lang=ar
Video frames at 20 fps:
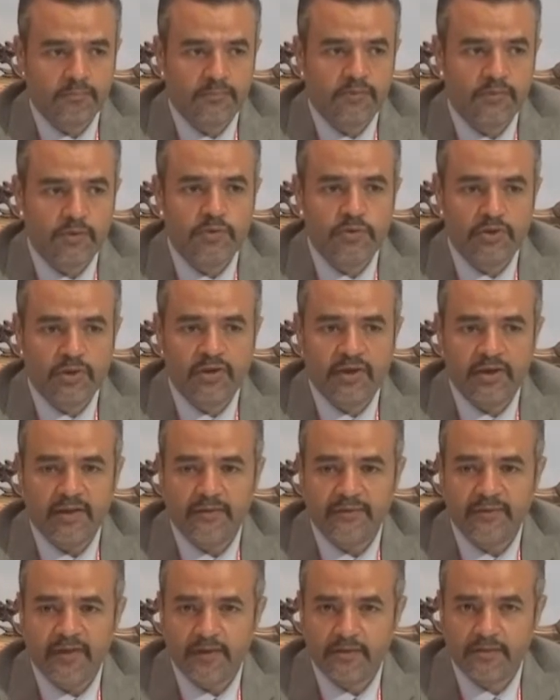سيرجيكال
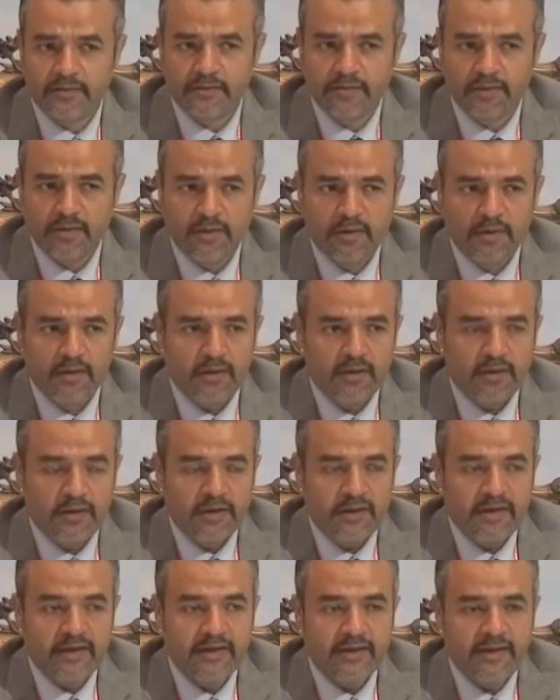ايفكت
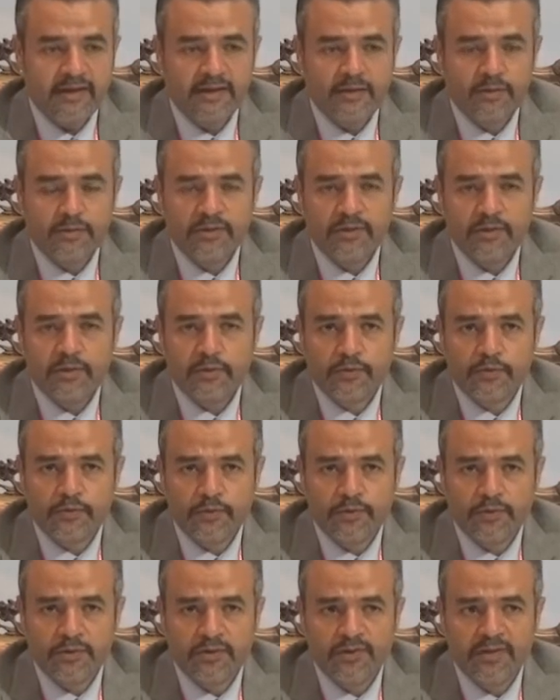لكن احنا كنا
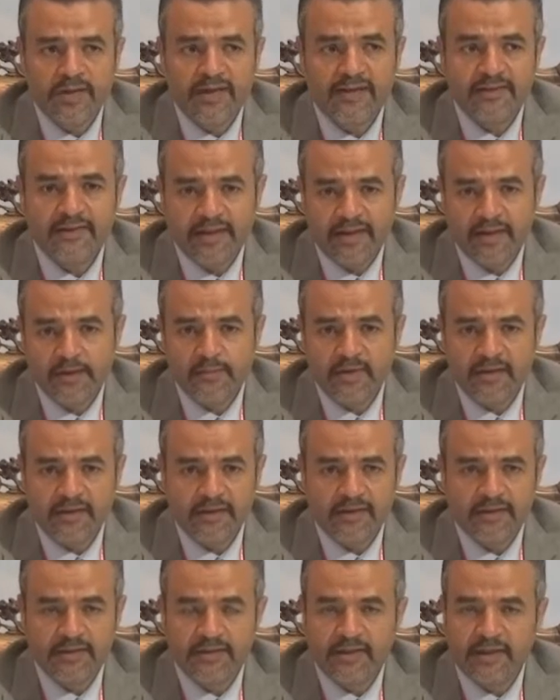كونسيرند هل ده
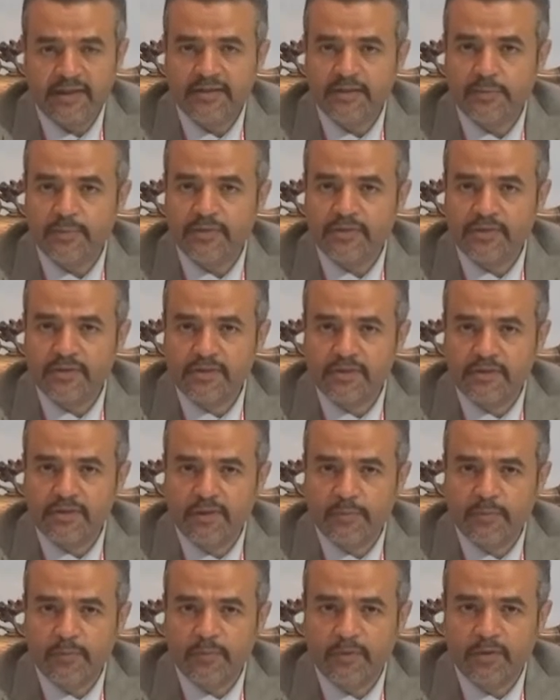معناه ان انا عندي persistent
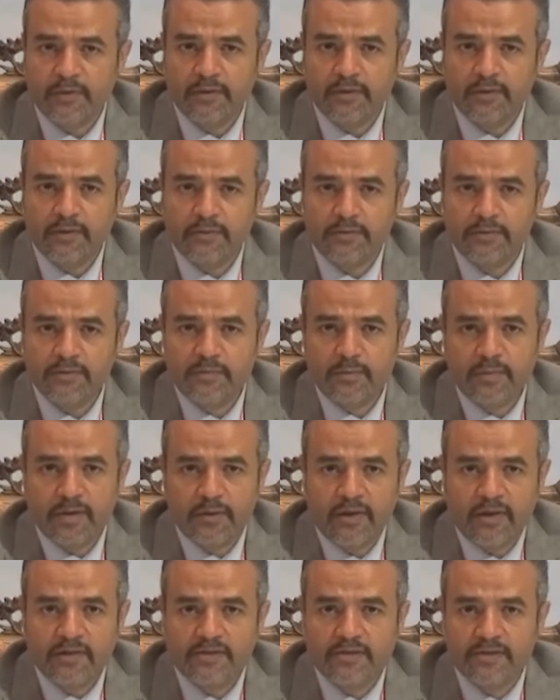هايبر
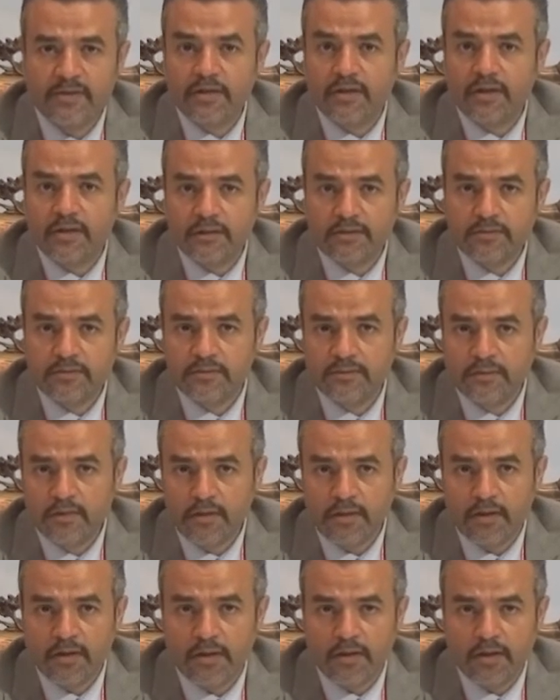او عندي recurrent
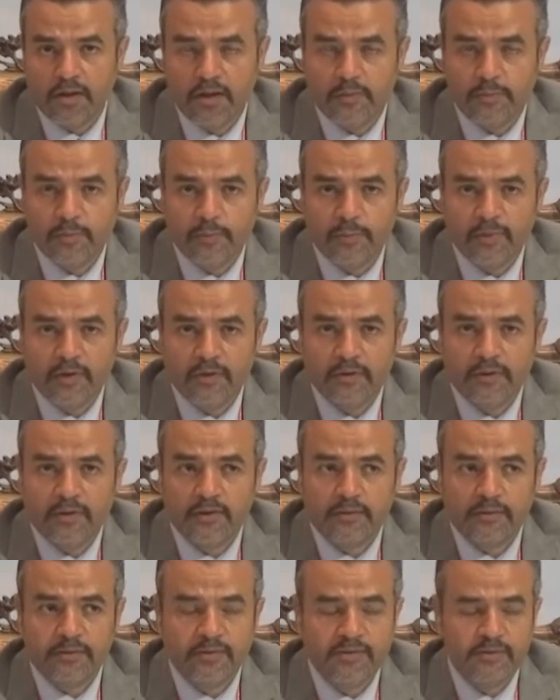آه،
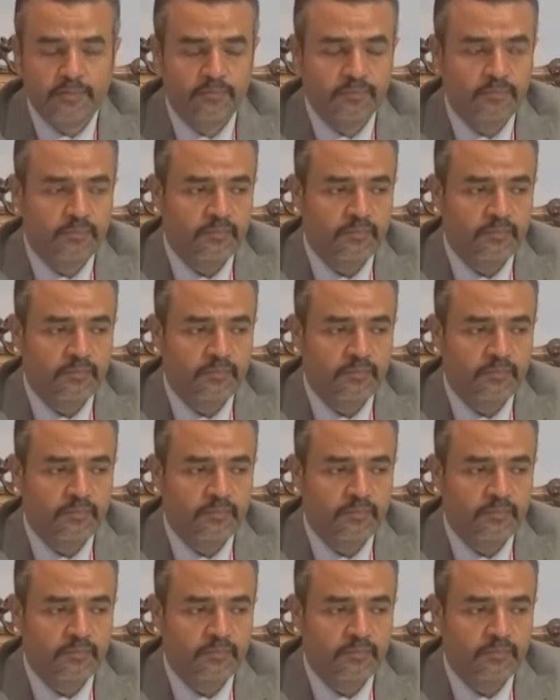hyperparathyroidism